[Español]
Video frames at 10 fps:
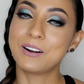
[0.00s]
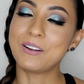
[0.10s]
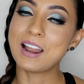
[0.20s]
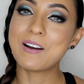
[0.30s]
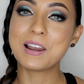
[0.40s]

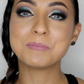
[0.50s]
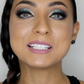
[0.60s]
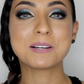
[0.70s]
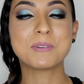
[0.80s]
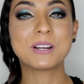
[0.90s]
Hola, hola
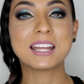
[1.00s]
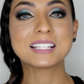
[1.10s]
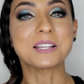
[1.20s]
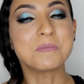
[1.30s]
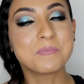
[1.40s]
mis
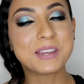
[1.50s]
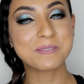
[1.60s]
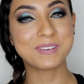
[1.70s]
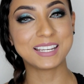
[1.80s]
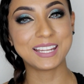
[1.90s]
amores,
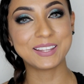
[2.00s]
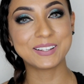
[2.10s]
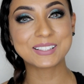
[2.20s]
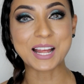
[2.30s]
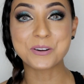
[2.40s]

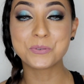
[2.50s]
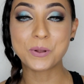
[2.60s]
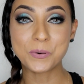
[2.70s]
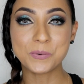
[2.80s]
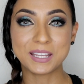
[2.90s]
bienvenidos a un
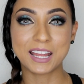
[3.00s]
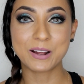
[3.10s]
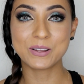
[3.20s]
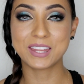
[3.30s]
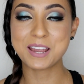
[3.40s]
nuevo
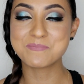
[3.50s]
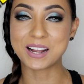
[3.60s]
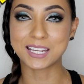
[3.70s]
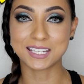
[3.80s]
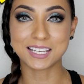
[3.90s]
video de
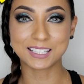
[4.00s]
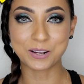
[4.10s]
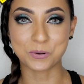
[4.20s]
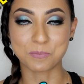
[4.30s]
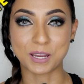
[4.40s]
Maquillate
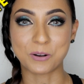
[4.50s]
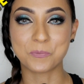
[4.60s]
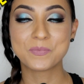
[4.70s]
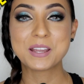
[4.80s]
conmigo.